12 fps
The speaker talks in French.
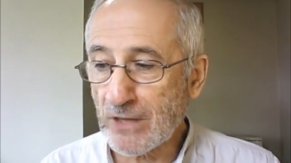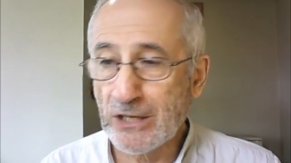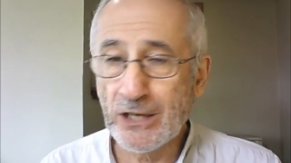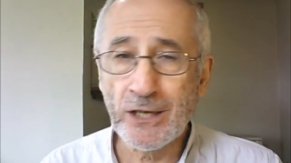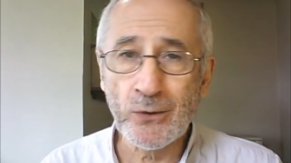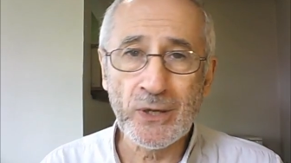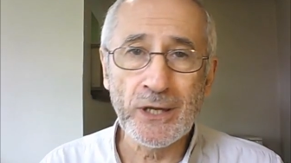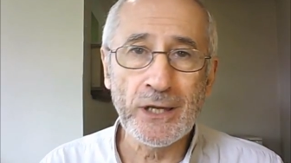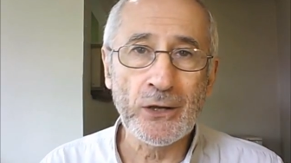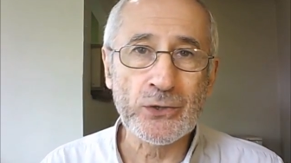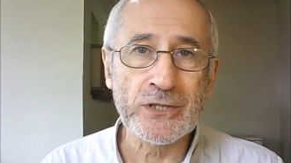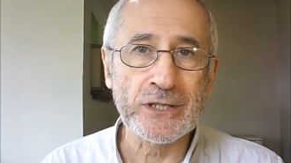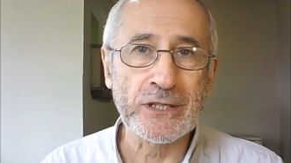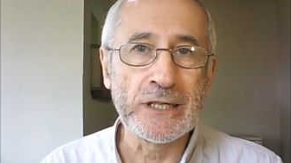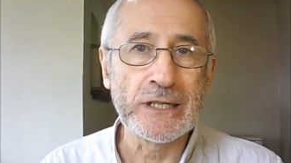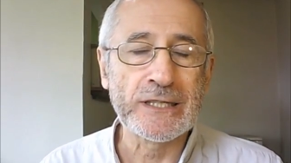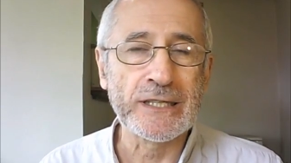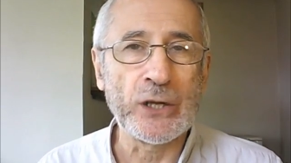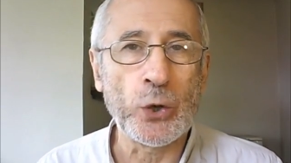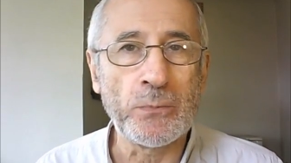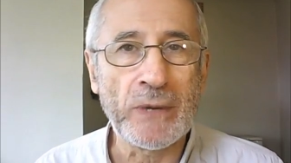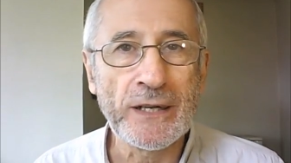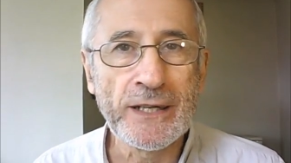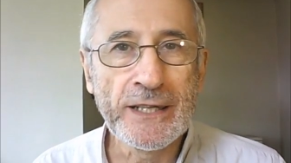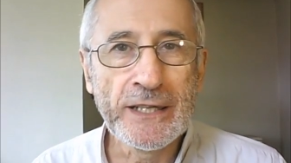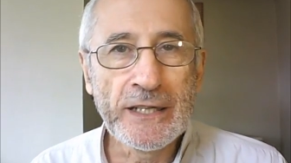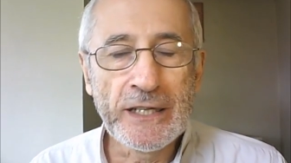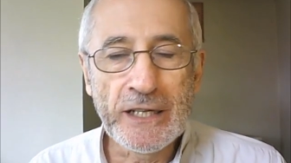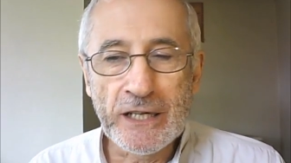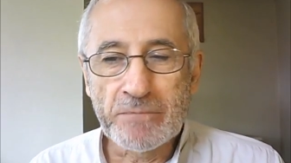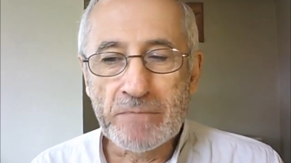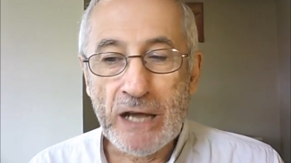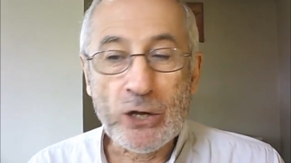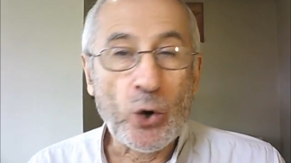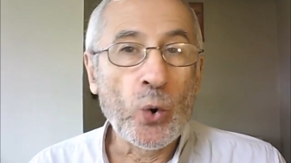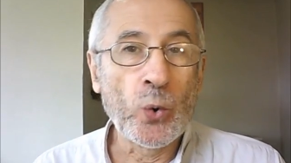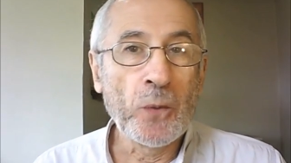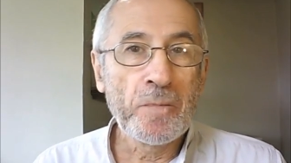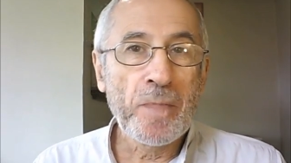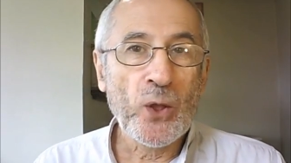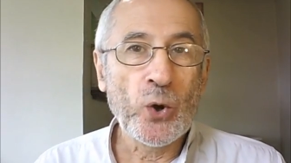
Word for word: Eh oui, le style, c'est l'homme. Macron,